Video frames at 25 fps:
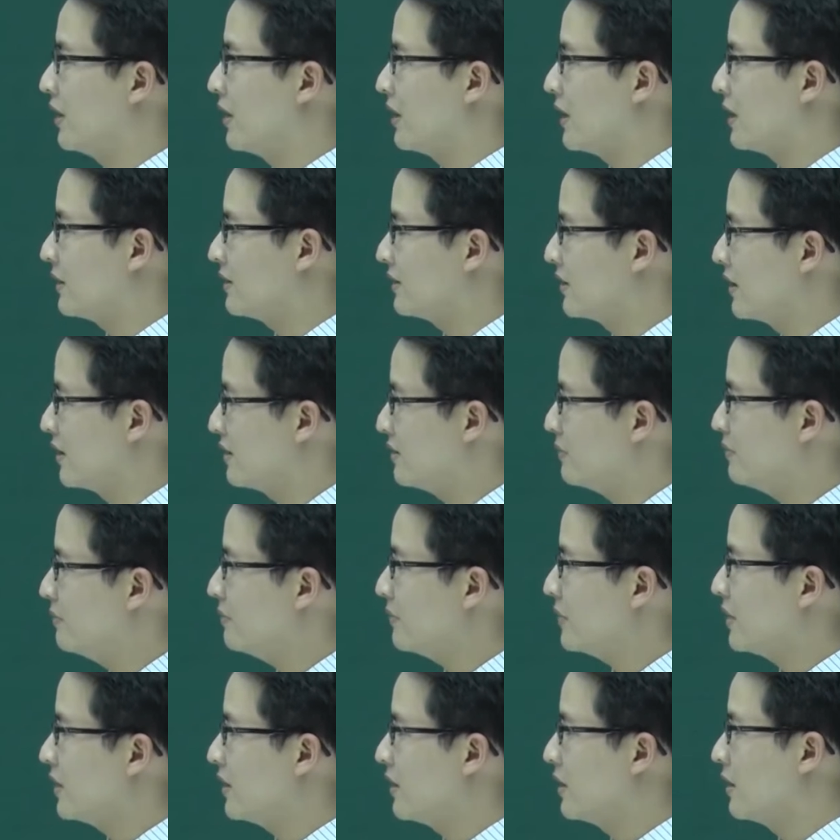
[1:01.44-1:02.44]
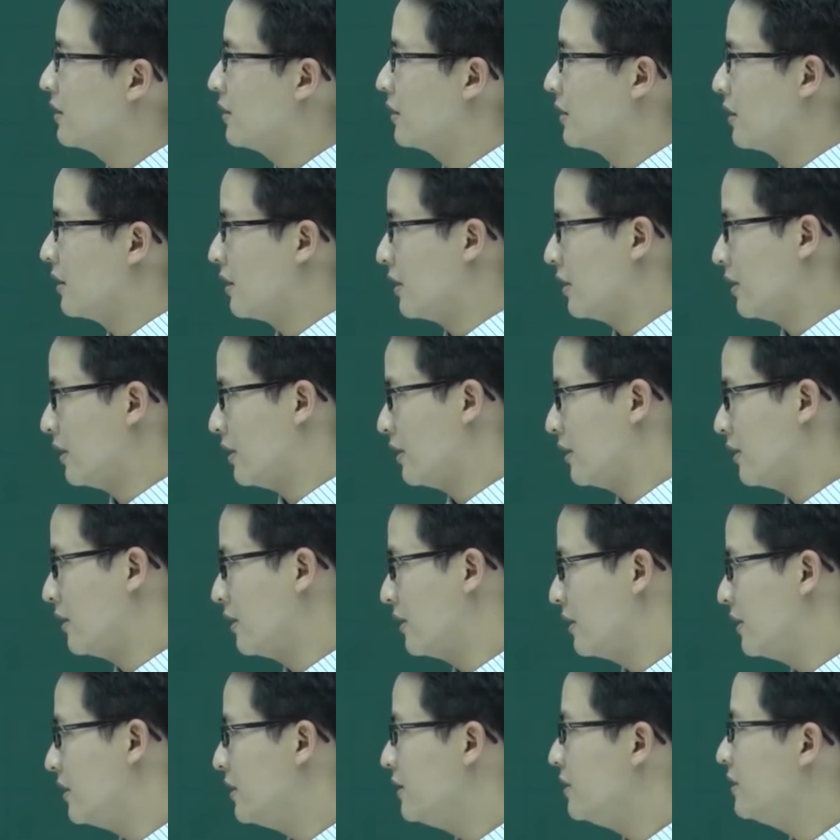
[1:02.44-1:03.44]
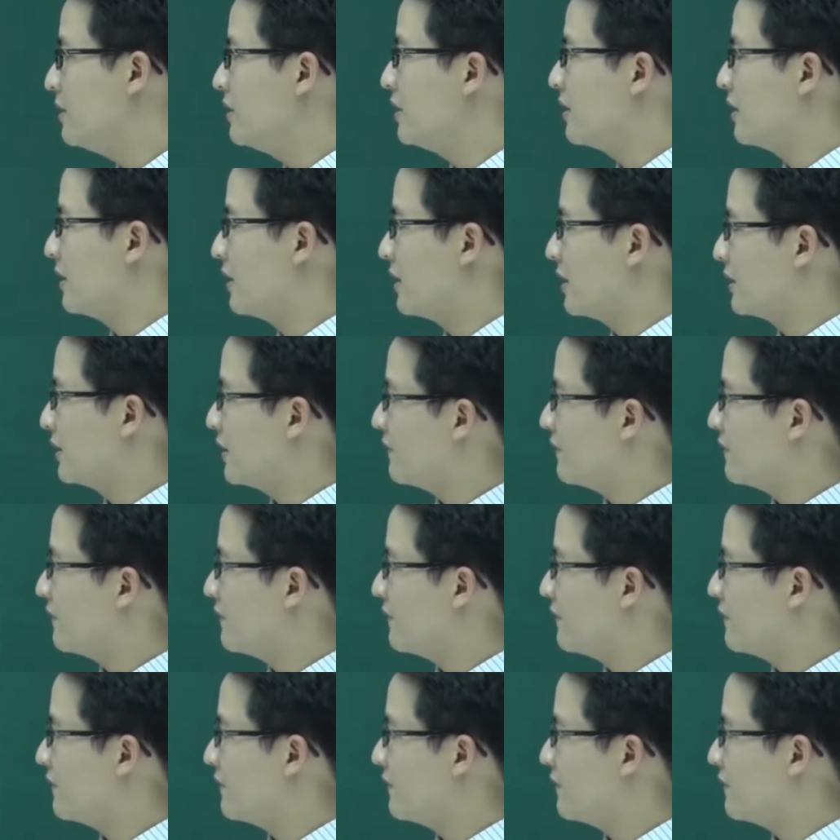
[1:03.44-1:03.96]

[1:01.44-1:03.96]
là tính uh, y là